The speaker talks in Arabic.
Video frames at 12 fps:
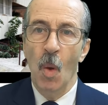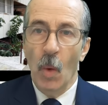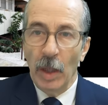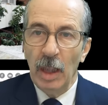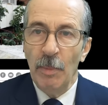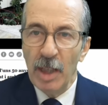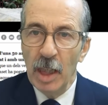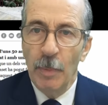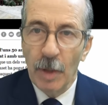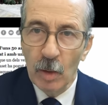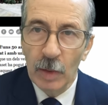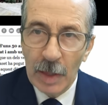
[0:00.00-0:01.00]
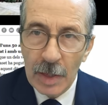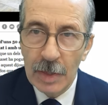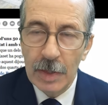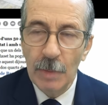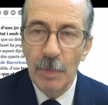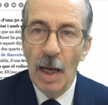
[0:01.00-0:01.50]
ولكن باش يبرروا داك
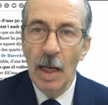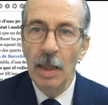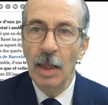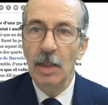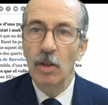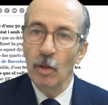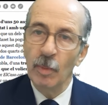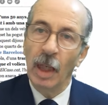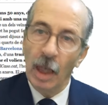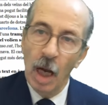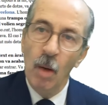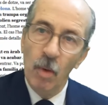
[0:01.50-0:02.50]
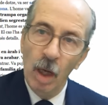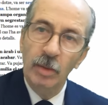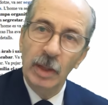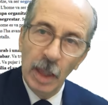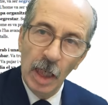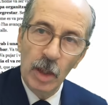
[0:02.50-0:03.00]
الزربه خصهم يلقاو
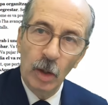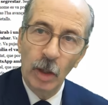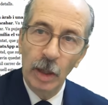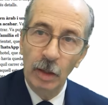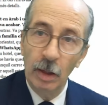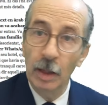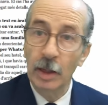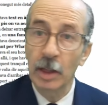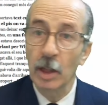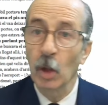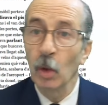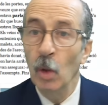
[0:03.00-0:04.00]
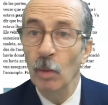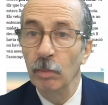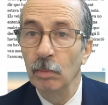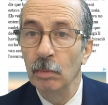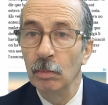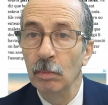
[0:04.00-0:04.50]
عاوتاني حاجه اخرى هذاك الشيء
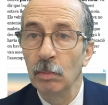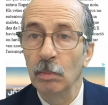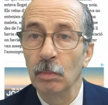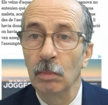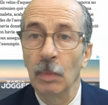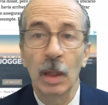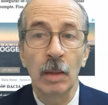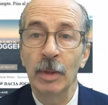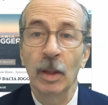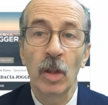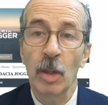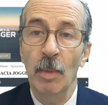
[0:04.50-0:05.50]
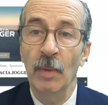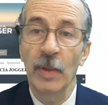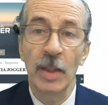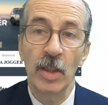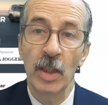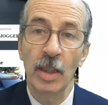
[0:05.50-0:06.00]
شغلهم انا ما داخلش معاهم
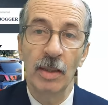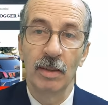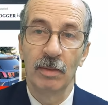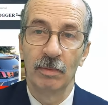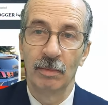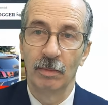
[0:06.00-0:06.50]
في هذا الشيء هذا